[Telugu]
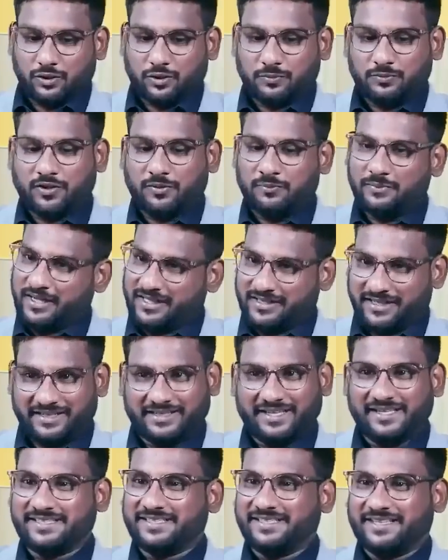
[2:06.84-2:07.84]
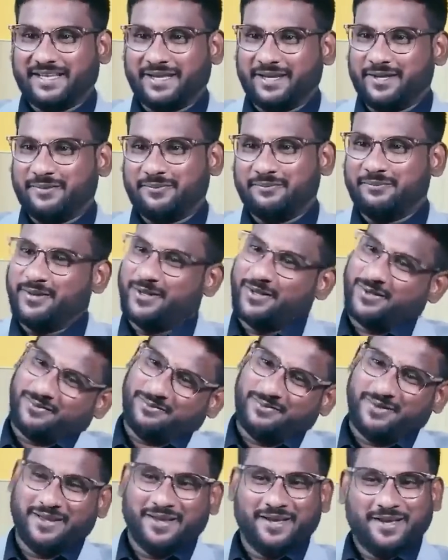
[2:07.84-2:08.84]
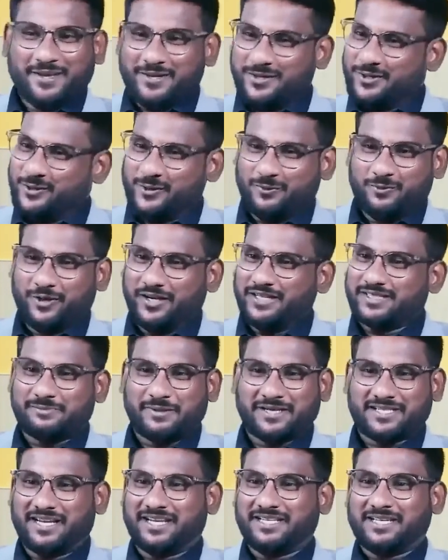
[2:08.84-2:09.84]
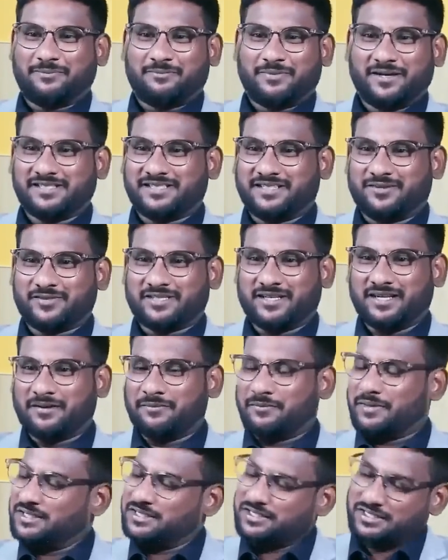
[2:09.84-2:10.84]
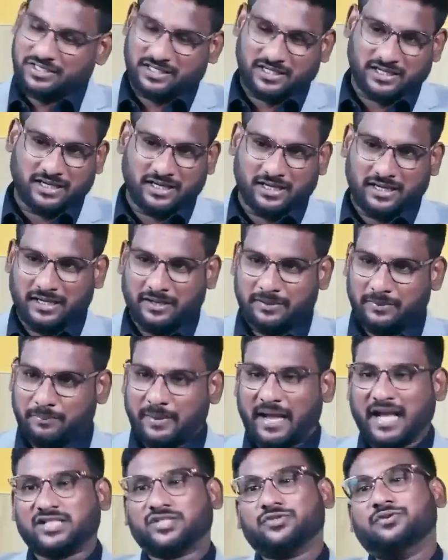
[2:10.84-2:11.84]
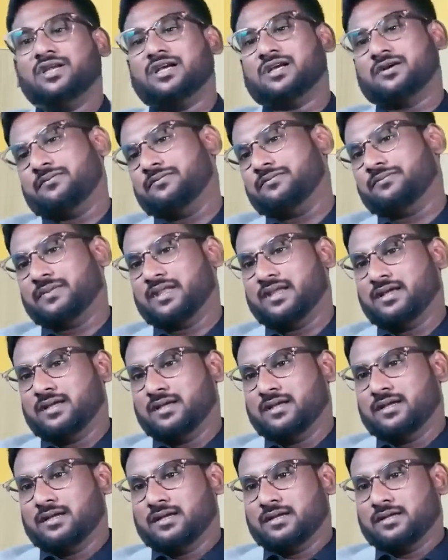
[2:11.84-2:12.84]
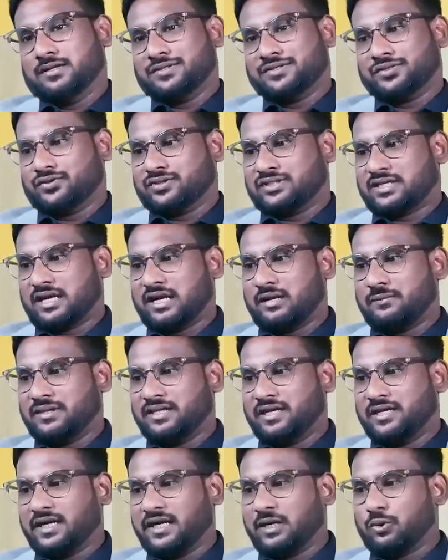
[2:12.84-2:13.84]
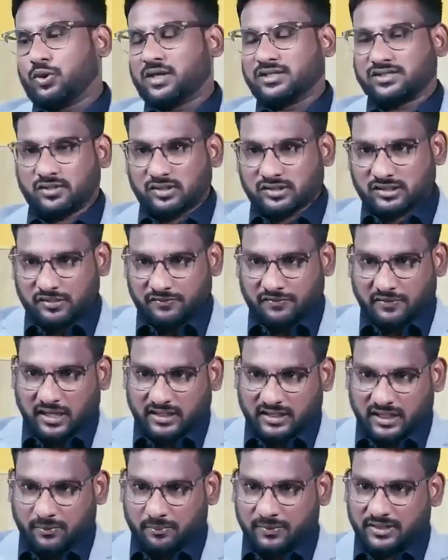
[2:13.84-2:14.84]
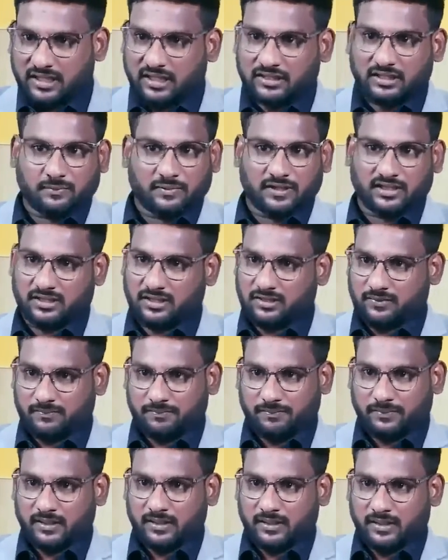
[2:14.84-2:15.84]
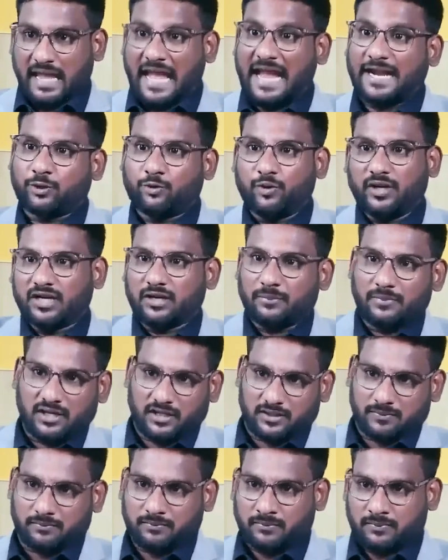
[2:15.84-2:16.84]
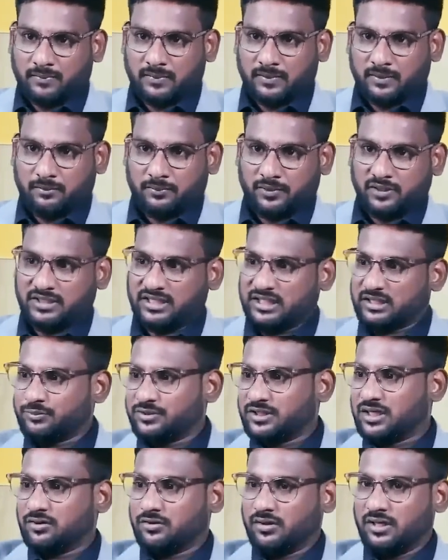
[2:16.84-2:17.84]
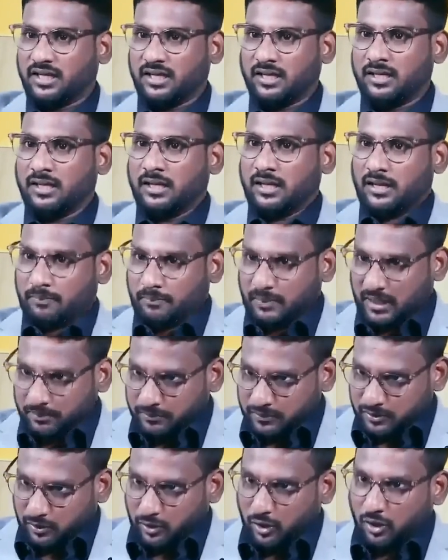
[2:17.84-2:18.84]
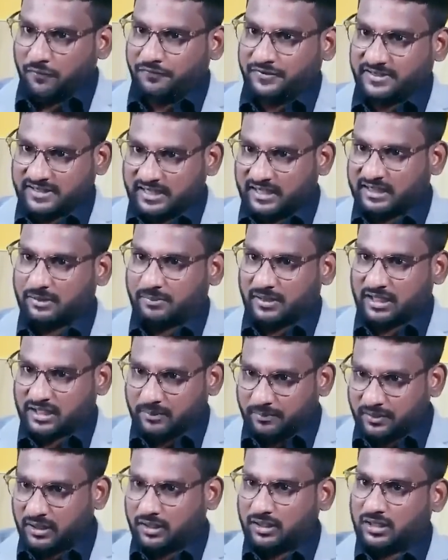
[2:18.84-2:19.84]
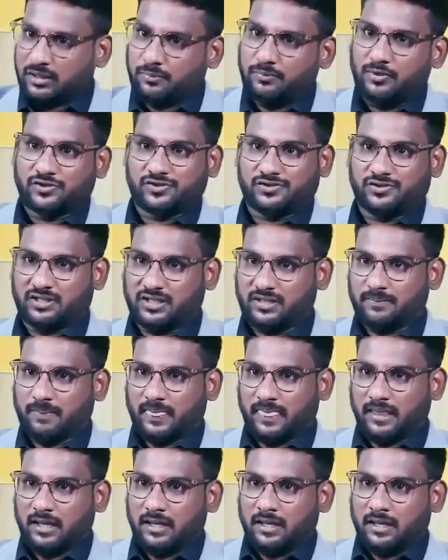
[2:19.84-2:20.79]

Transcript: యూట్యూబ్తో మీ అందరికీ తెలిసిందే మీ యూట్యూబ్ గురించి స్పెషల్గా చెప్పాల్సిన అవసరం మంచి ప్యాసివ్ ఇన్కమ్ సో చాలామంది ఏంటంటే ఒక సోర్స్ ఆఫ్ ఆదాయం మీద ఆధారపడతారు యాక్టివ్ ఇన్కమ్ అంటాం ఇప్పుడు జీతం ఉందనుకోండి మనం ఆఫీస్కి వెళ్తే మాత్రమే డబ్బులు వస్తుంది